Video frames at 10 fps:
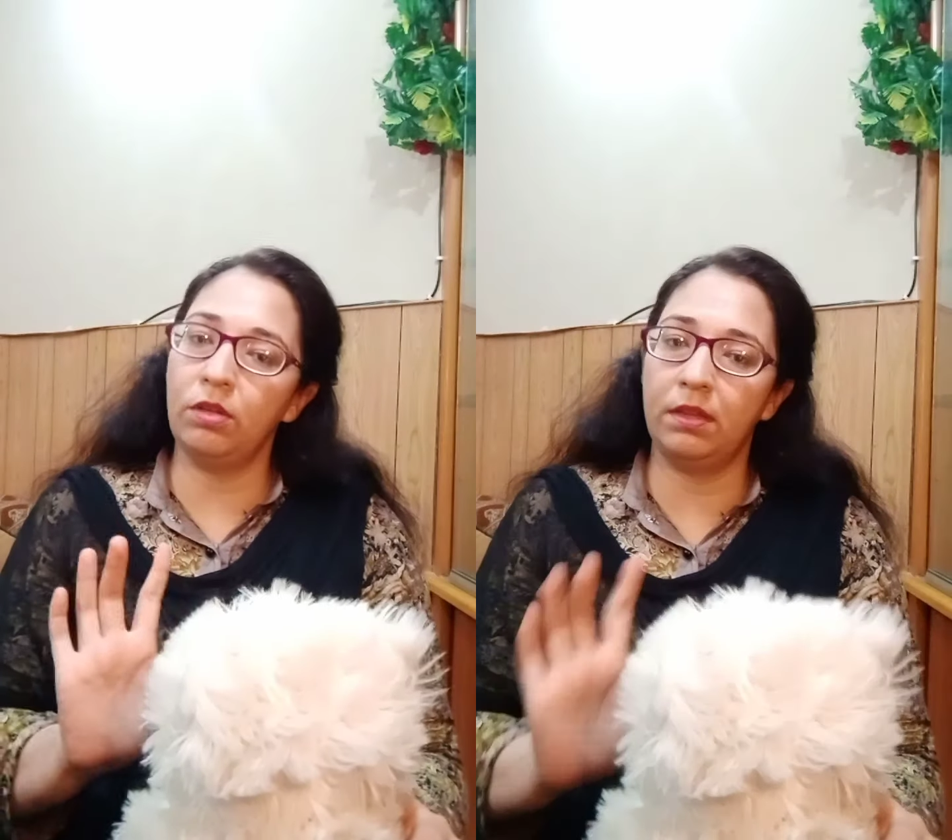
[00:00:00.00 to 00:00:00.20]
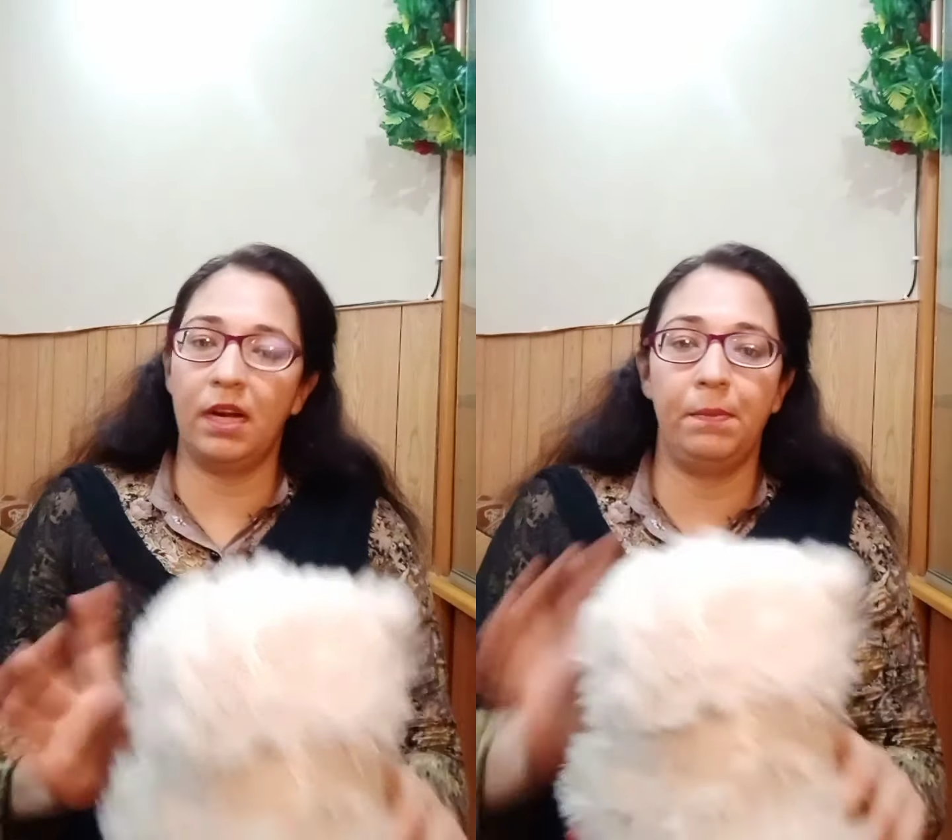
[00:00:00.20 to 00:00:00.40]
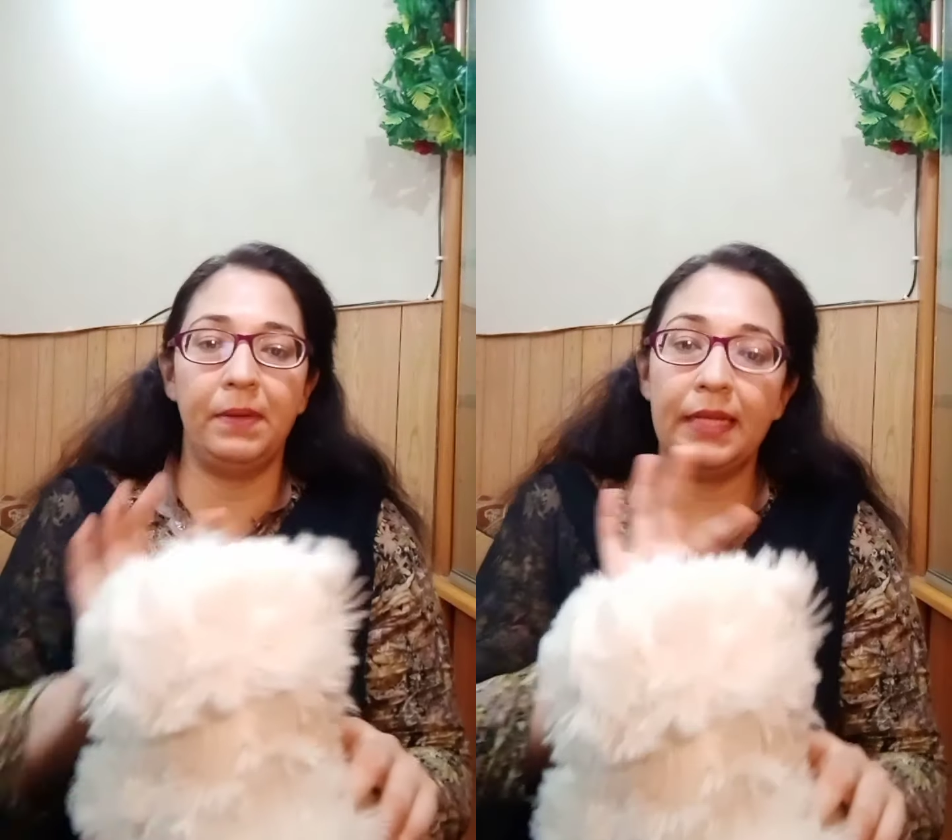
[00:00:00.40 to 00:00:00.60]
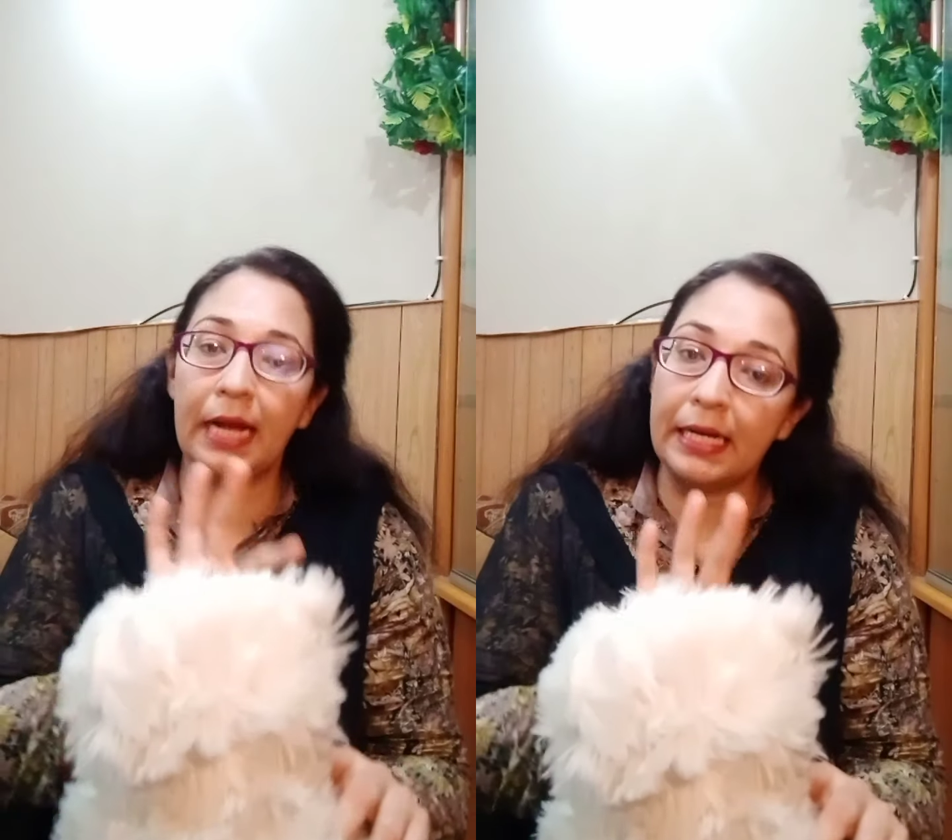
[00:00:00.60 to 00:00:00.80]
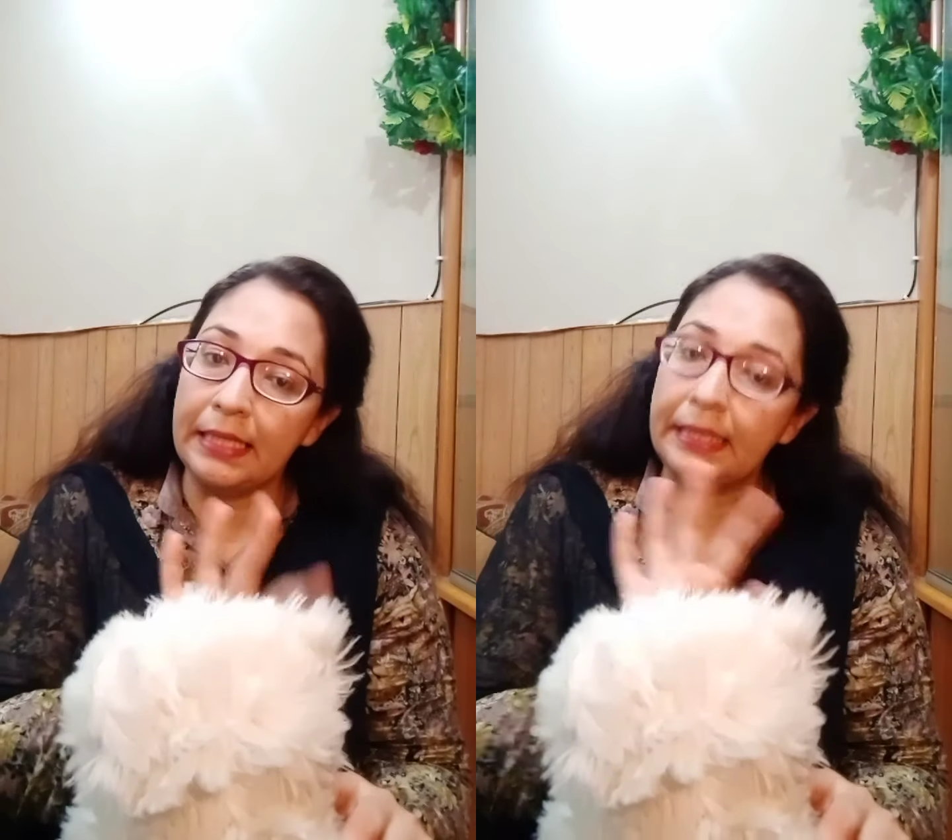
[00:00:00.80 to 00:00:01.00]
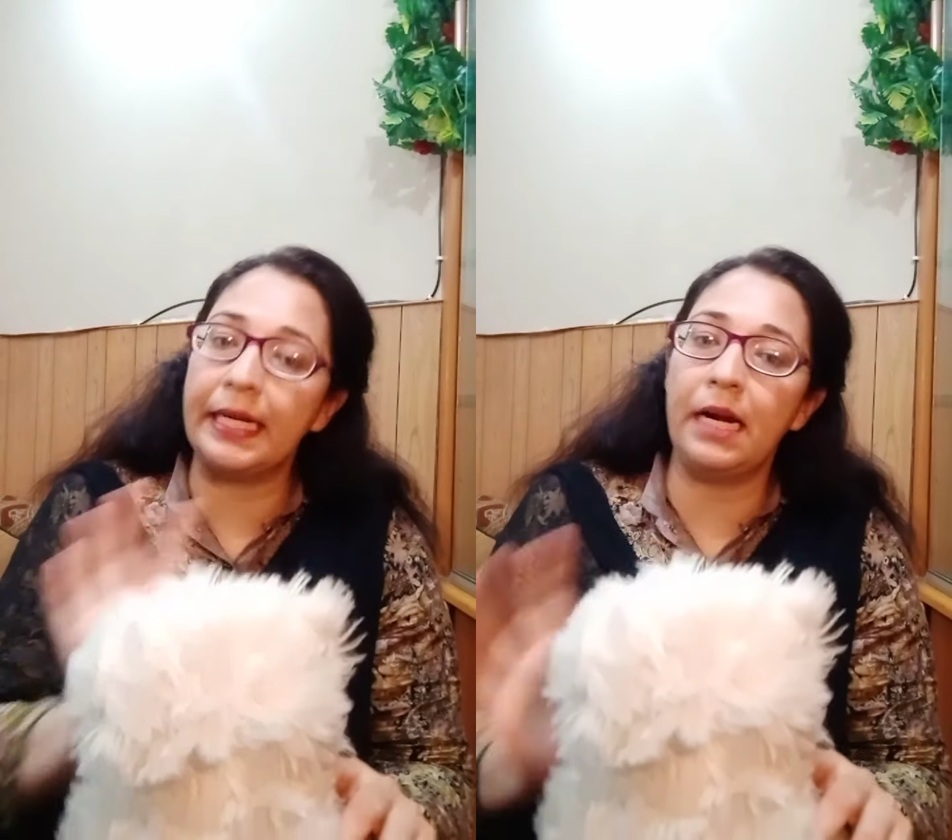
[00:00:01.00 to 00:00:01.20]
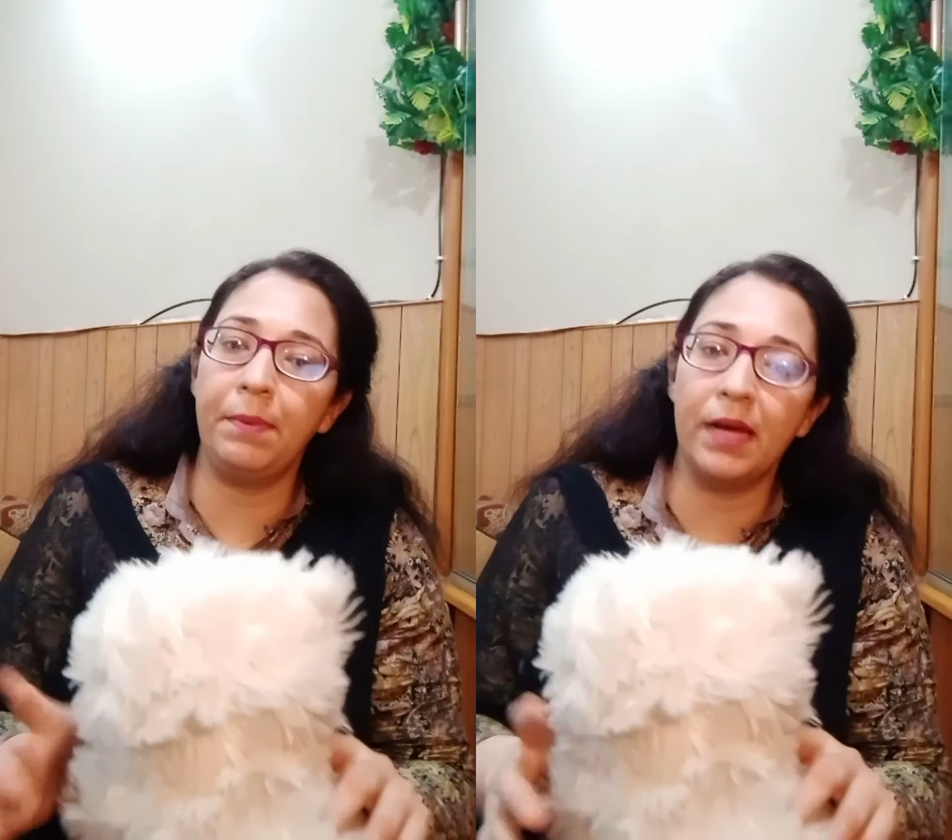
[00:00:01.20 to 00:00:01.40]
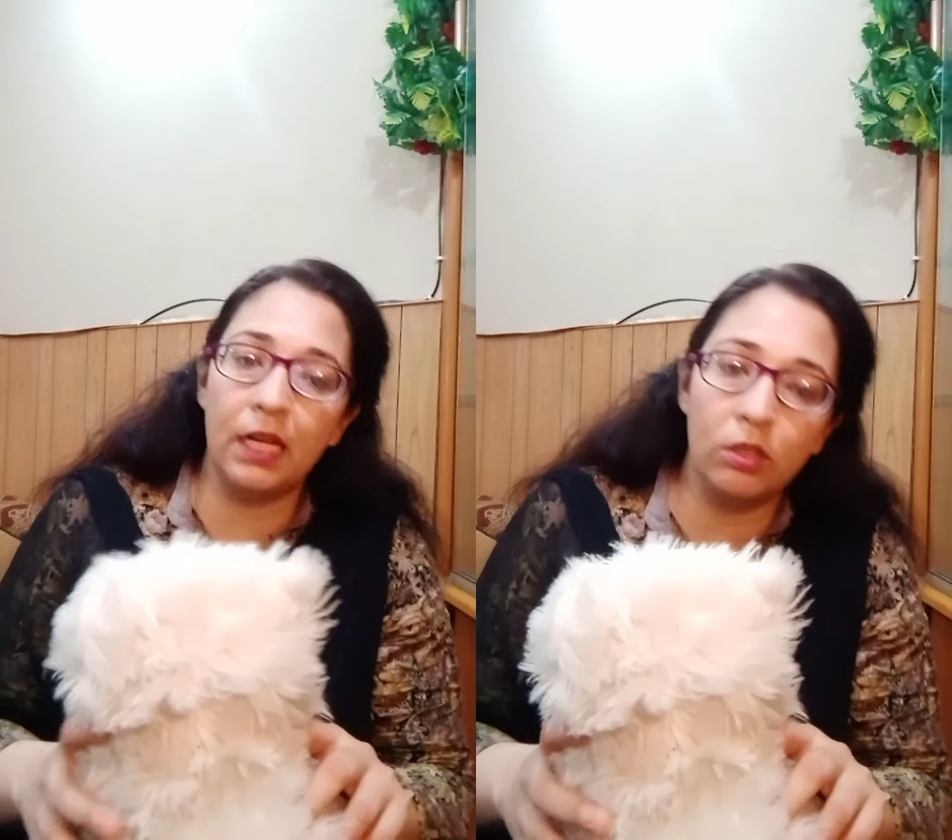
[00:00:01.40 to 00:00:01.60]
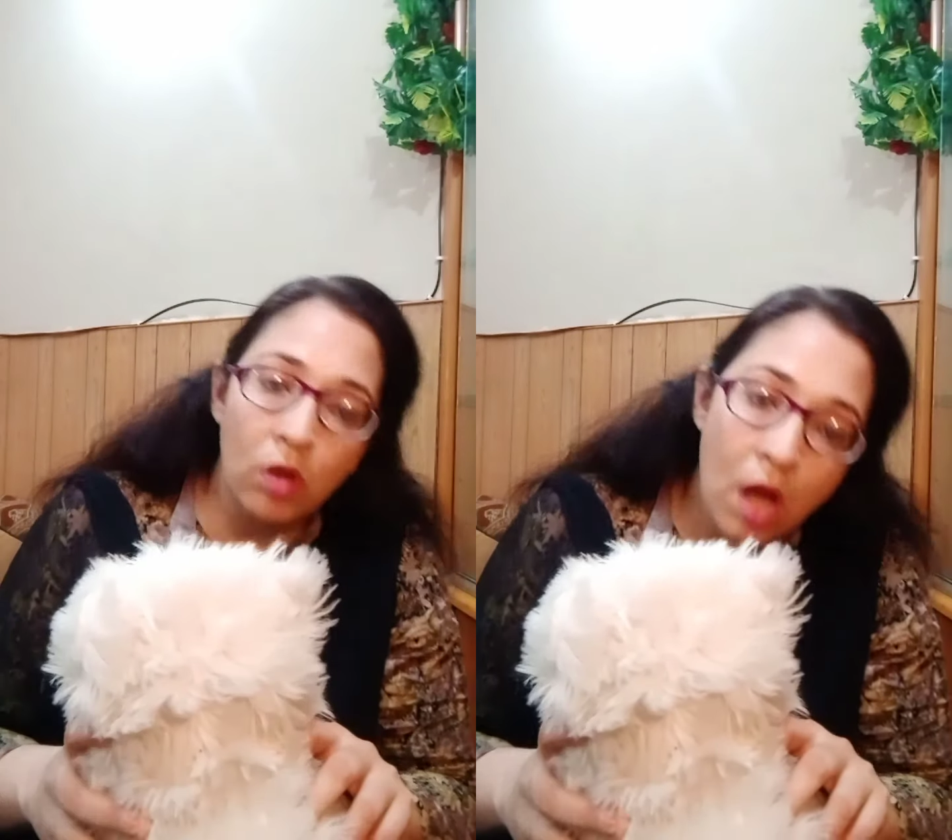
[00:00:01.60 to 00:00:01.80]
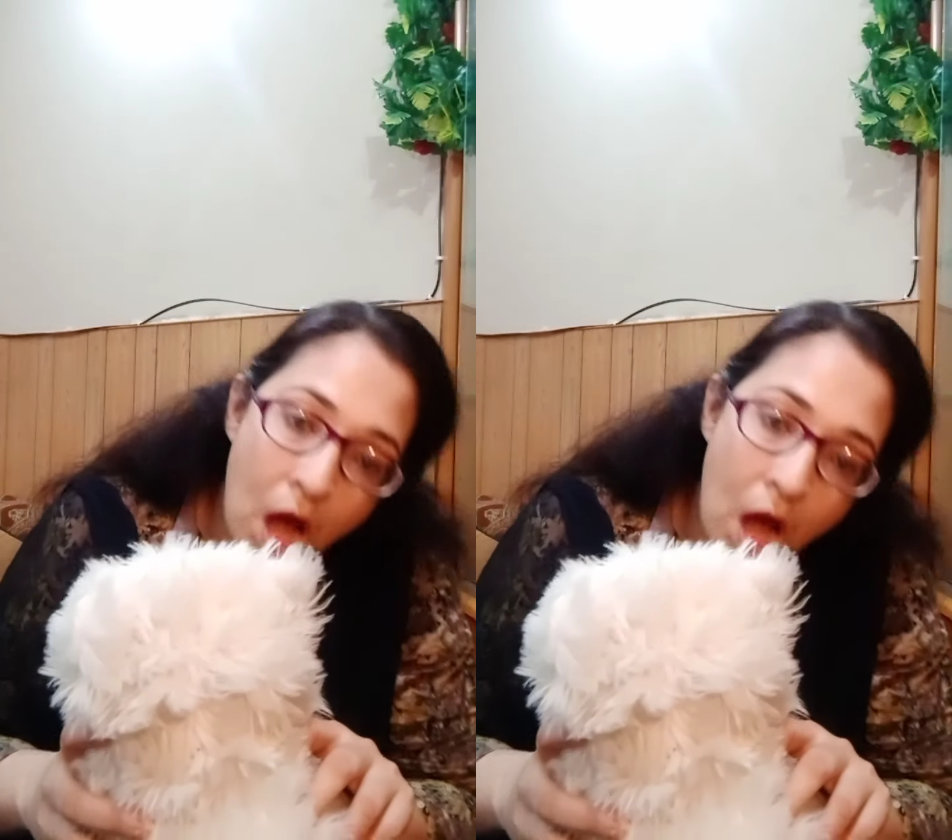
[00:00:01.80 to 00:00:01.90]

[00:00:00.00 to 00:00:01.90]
इस साइड पे अगर इस साइड पे आला है तो